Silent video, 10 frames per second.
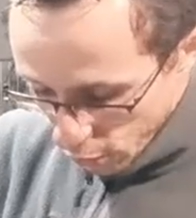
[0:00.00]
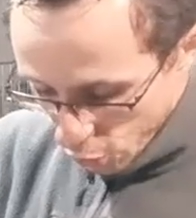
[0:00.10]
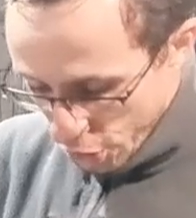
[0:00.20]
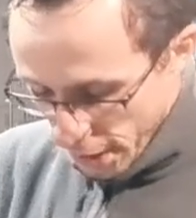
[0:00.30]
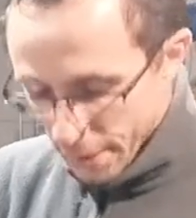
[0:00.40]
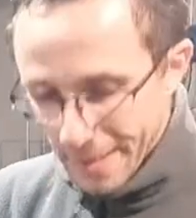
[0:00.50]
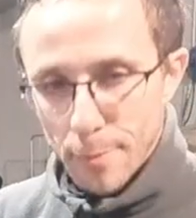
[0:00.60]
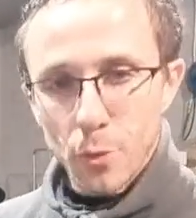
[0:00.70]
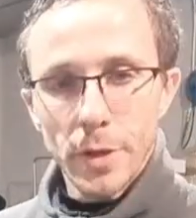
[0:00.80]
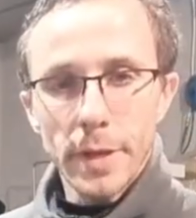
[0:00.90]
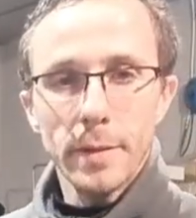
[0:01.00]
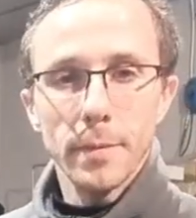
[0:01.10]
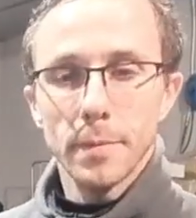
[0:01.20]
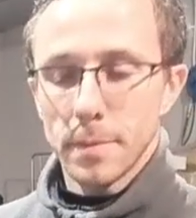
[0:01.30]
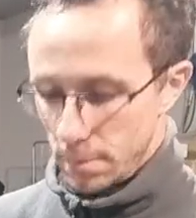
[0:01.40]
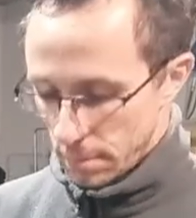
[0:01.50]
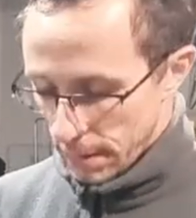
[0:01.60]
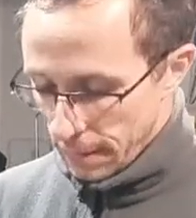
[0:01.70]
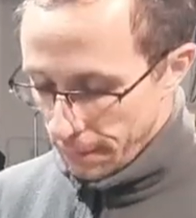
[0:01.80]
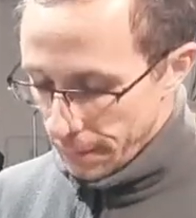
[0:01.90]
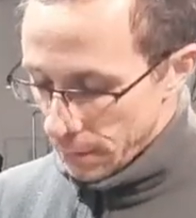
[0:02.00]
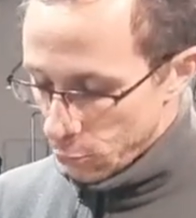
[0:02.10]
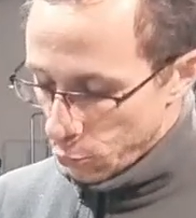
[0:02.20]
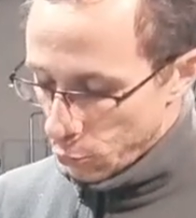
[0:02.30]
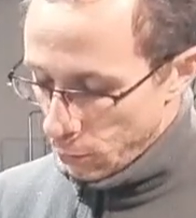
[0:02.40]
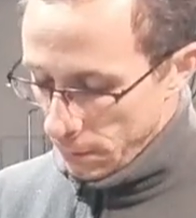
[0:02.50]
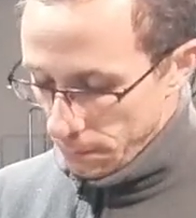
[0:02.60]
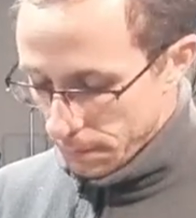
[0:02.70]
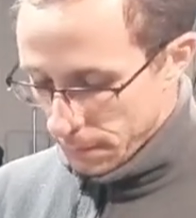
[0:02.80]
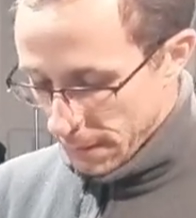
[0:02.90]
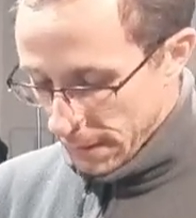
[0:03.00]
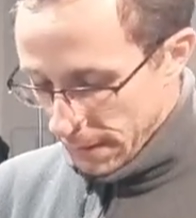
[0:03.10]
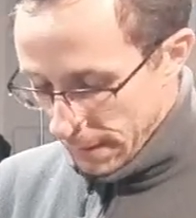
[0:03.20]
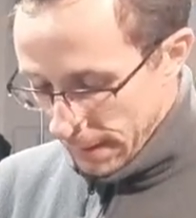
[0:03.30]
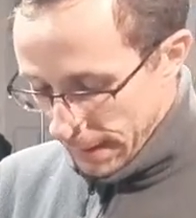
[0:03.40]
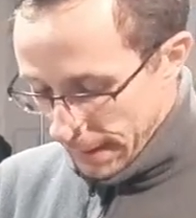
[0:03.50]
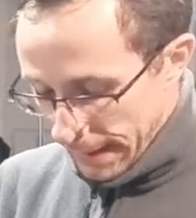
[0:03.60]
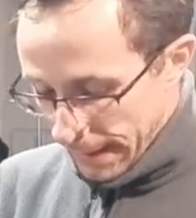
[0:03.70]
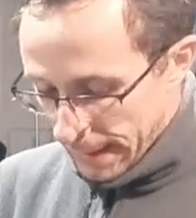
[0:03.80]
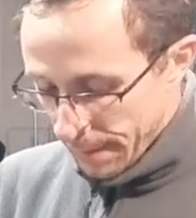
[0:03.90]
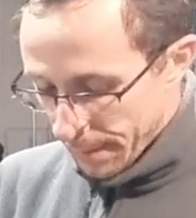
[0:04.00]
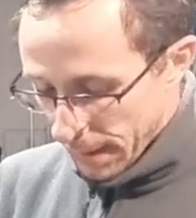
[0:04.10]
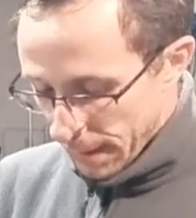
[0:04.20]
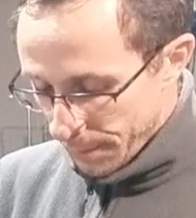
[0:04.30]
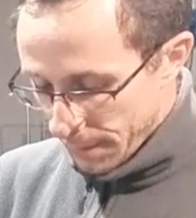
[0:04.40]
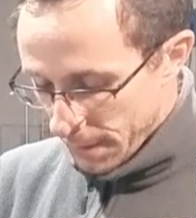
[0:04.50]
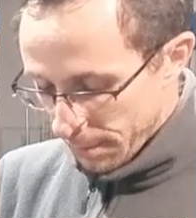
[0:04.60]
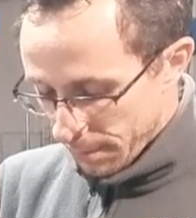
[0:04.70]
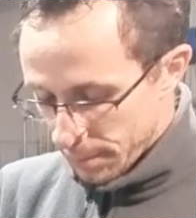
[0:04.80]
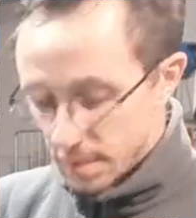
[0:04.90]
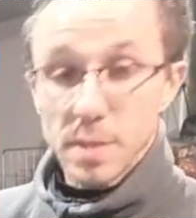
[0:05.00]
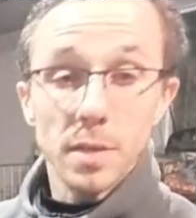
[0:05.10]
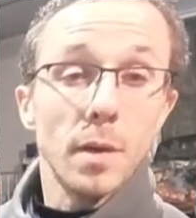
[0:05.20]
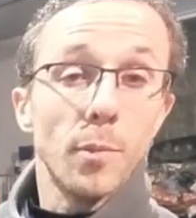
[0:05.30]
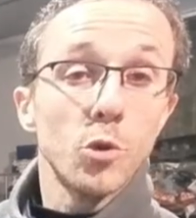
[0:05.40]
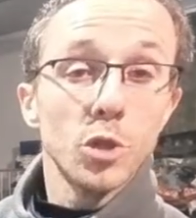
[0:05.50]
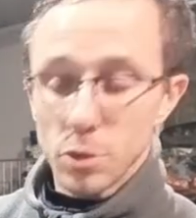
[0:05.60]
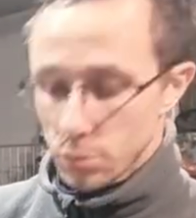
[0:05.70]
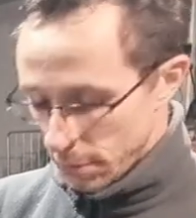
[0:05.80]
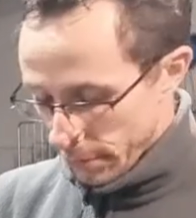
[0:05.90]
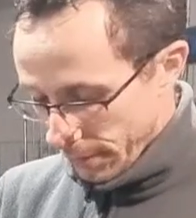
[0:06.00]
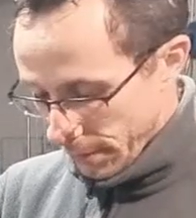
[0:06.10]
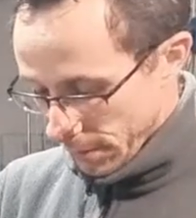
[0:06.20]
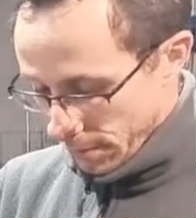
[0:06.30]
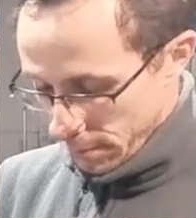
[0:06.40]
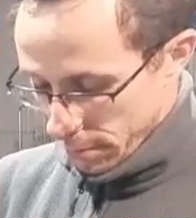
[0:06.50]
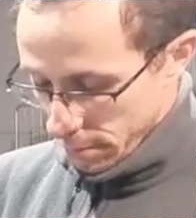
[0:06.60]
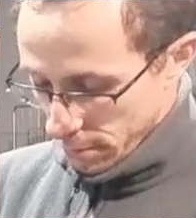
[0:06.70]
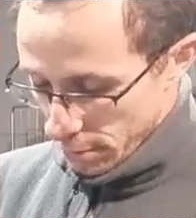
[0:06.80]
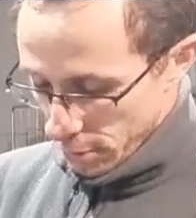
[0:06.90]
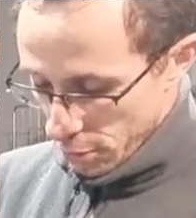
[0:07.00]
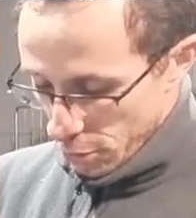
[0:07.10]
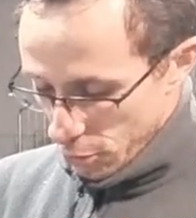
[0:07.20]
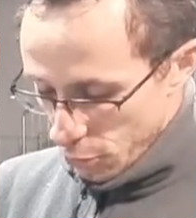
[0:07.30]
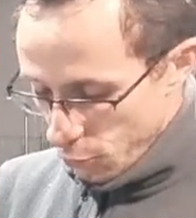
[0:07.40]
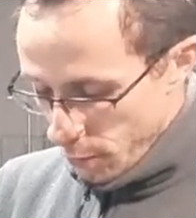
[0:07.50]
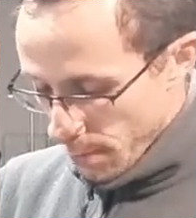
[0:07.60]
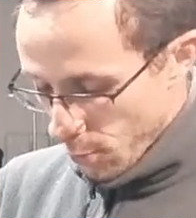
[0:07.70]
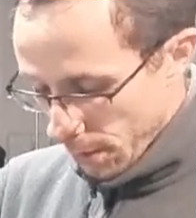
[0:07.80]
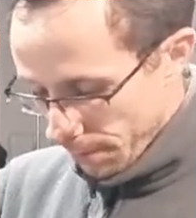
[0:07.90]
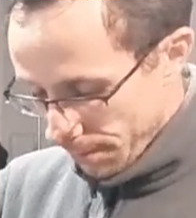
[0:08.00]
j'ai un abonné qui fait des autocollants et qui m'a ramené, ça c'est un projet qu'on avait euh, lui et moi,